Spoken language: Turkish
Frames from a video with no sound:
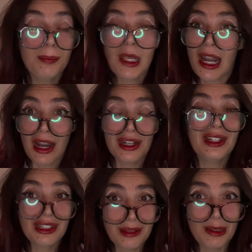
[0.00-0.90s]
bir yerlerde
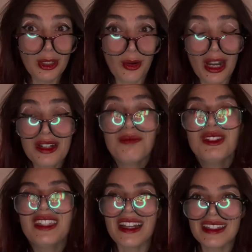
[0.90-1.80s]
kalabiliyorlar?
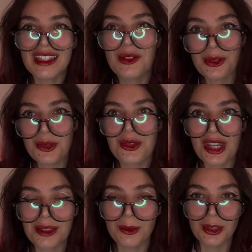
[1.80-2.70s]
Bunun hakkında
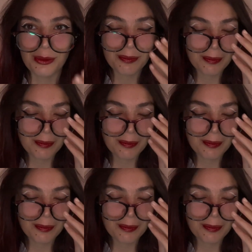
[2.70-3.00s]
konuşacağız bugün.